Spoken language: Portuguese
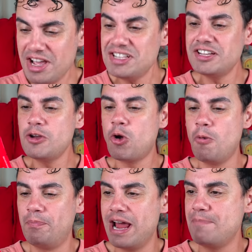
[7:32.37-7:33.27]
Esse aqui eu
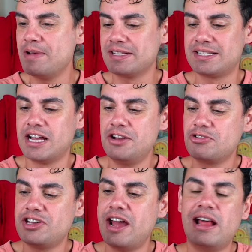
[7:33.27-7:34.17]
comprei pensando
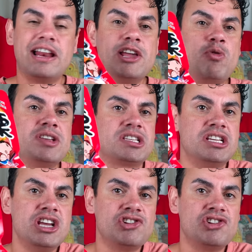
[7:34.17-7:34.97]
que era linguiçinha